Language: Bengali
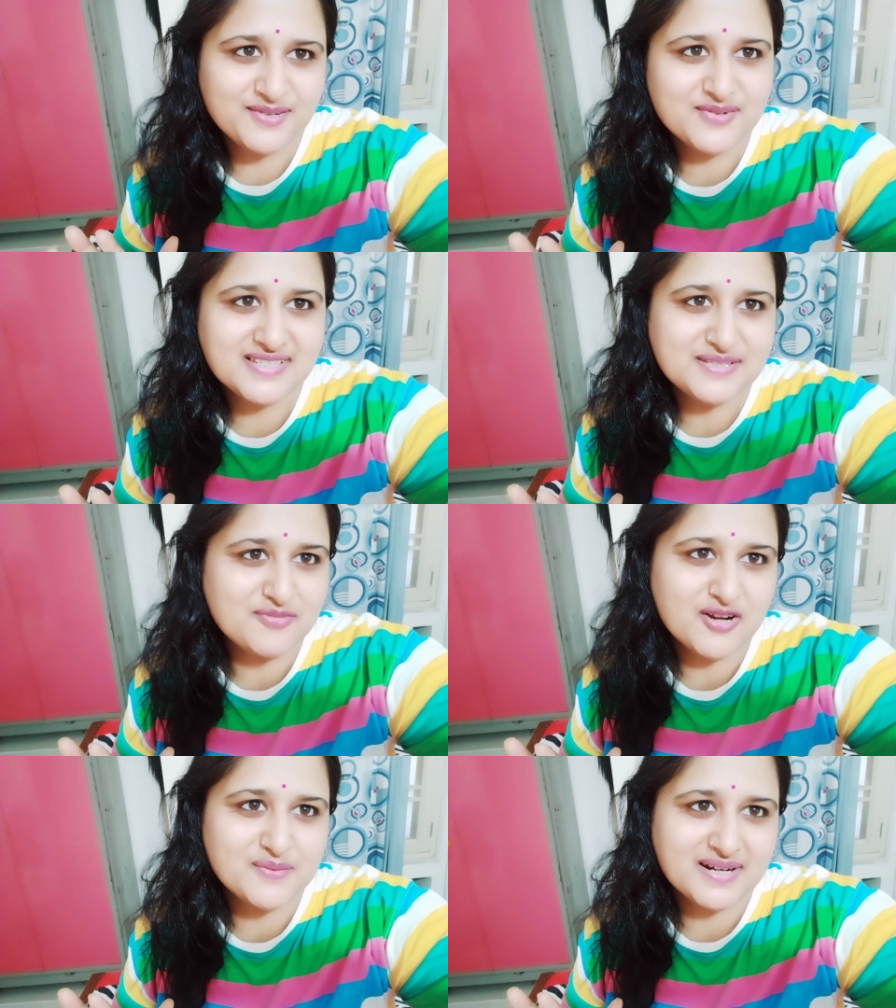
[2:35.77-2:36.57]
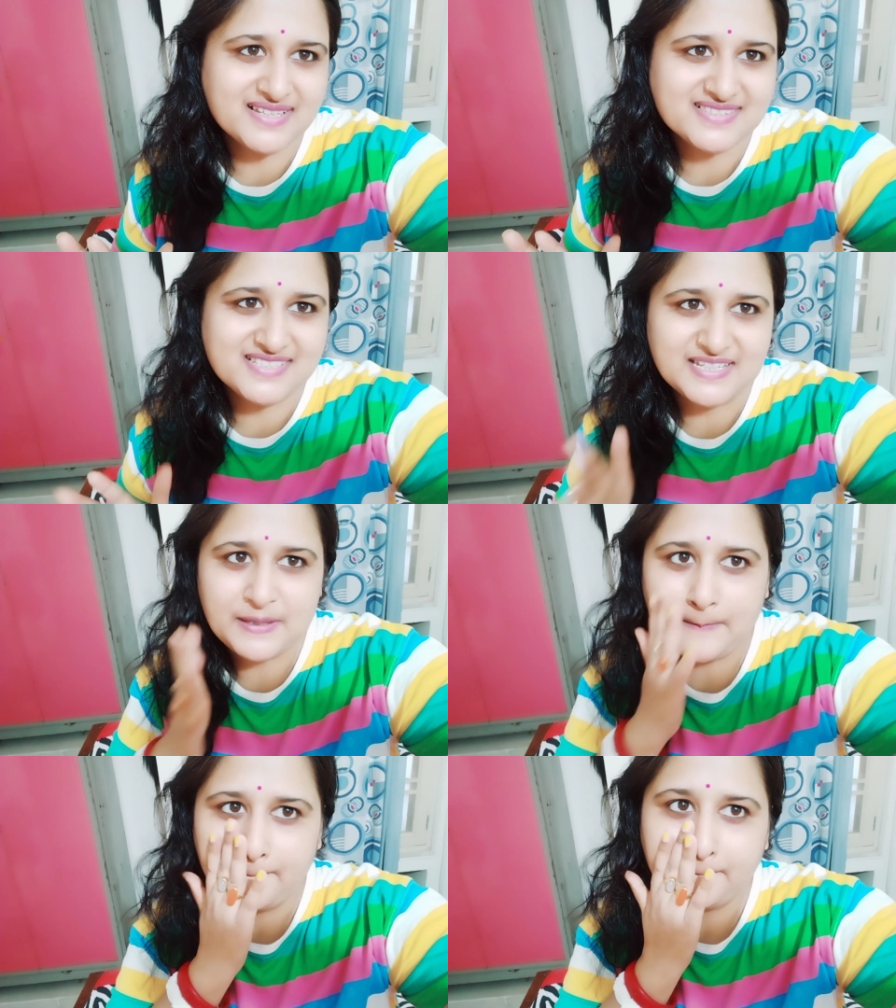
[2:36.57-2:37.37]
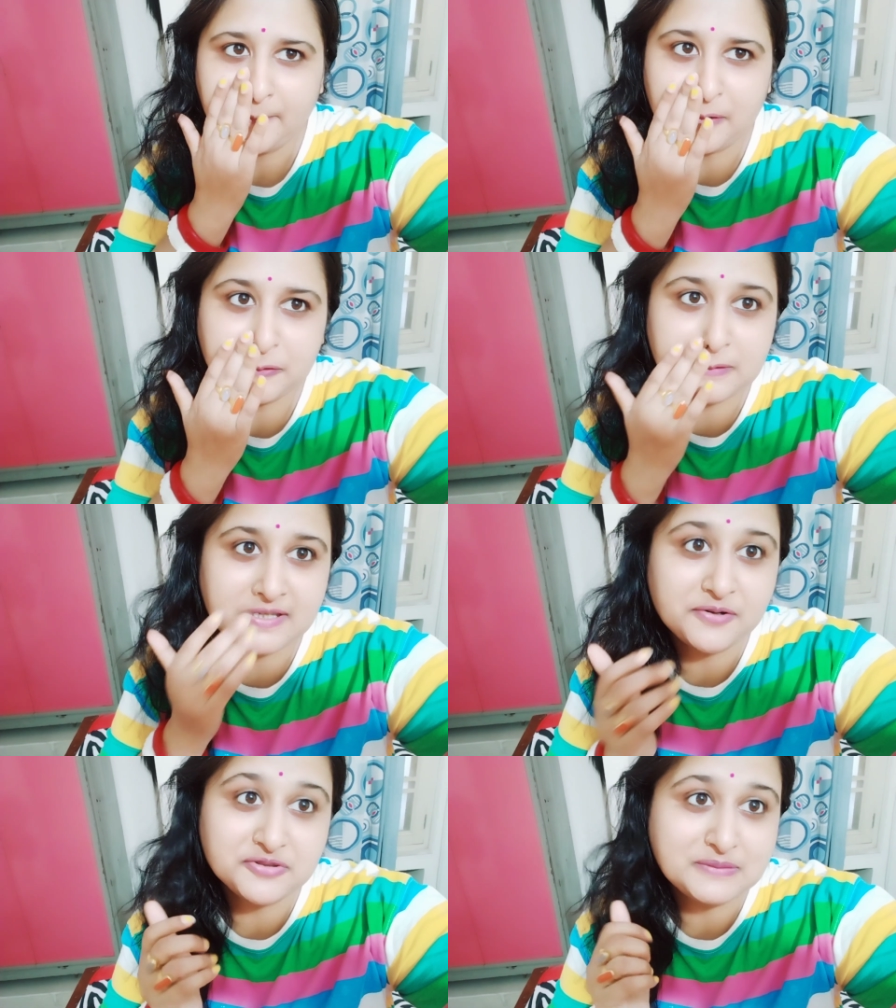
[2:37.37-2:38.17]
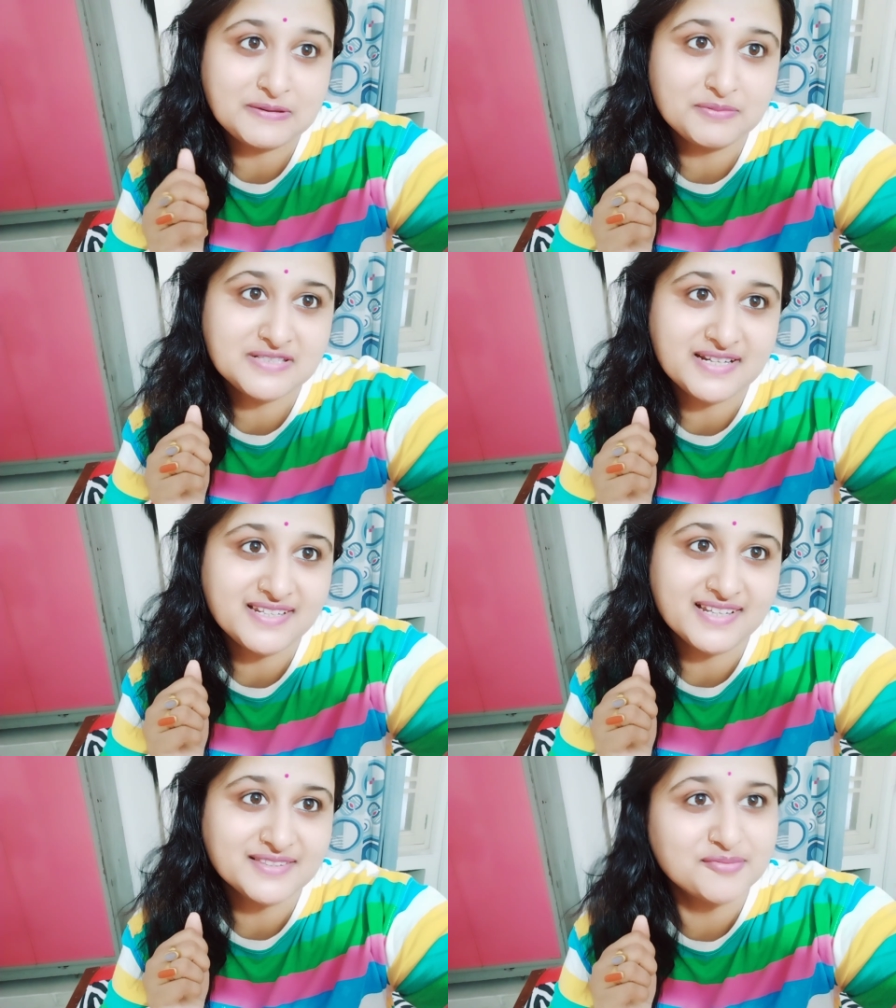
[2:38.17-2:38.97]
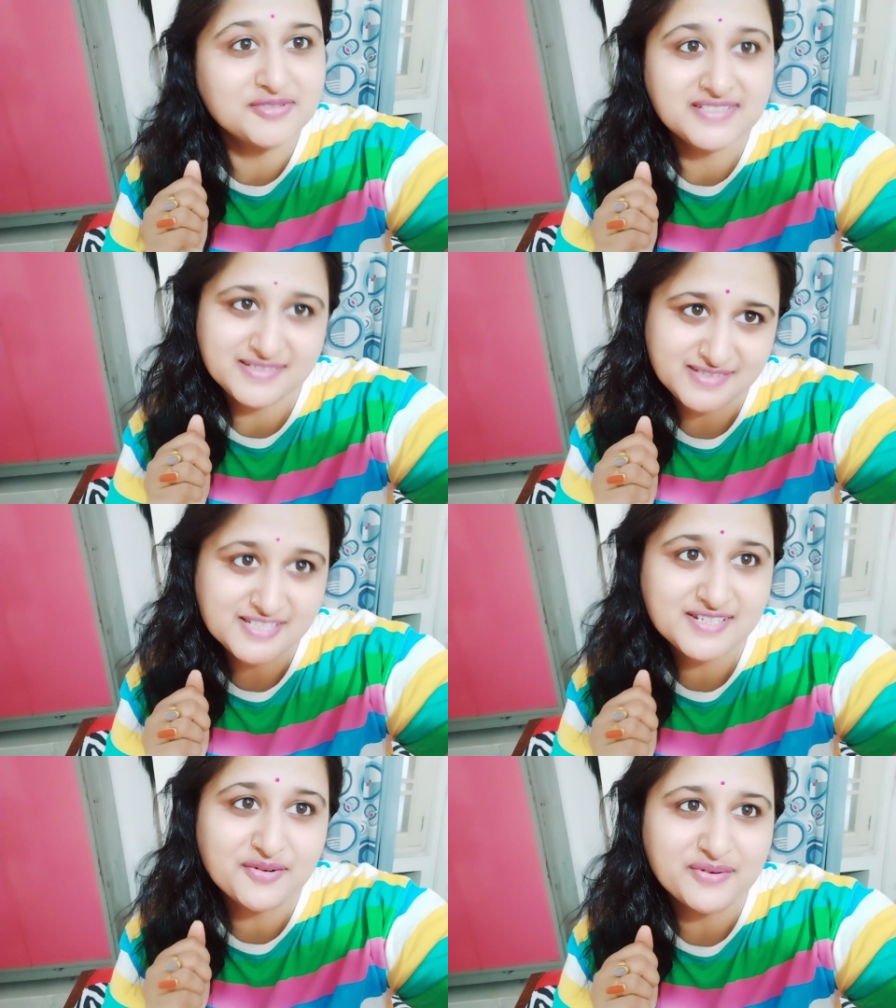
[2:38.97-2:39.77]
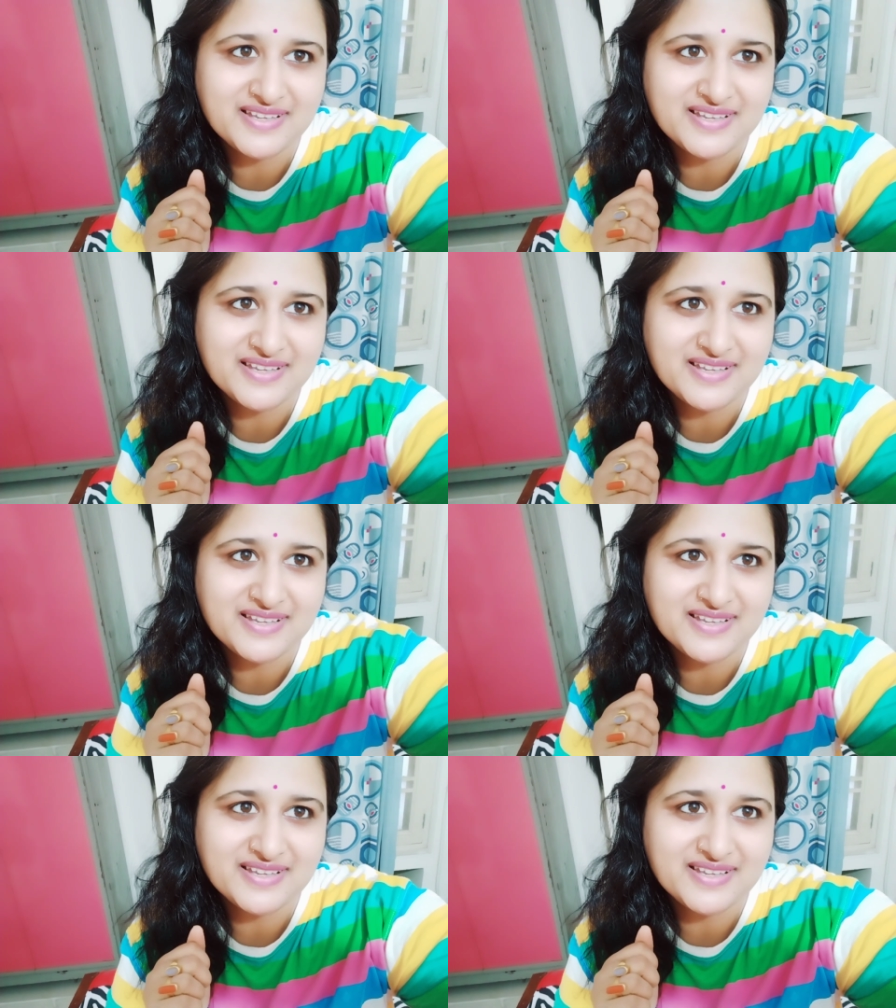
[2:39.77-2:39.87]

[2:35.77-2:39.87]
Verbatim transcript: উঠেছি ব্লগ বানাচ্ছি কতটাই করতে পারবো জানি না তবে চেষ্টা করে